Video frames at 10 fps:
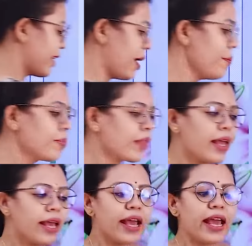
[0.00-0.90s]
দেখলাম
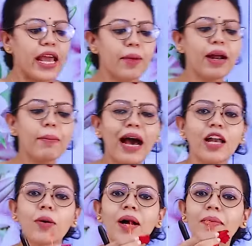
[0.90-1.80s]
এবার
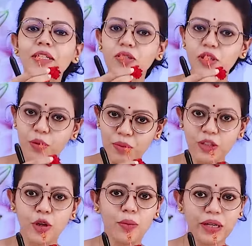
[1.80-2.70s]
ভালোভাবে যদি তোমরা
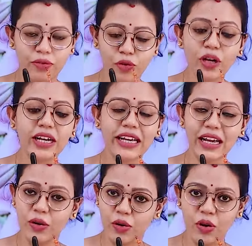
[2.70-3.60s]
ছবি ফুলটিকে
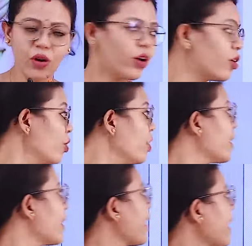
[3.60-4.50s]
লক্ষ্য করো
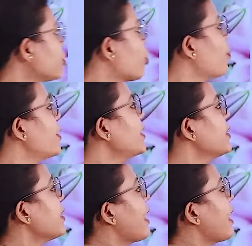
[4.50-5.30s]
এই ছবিটিতে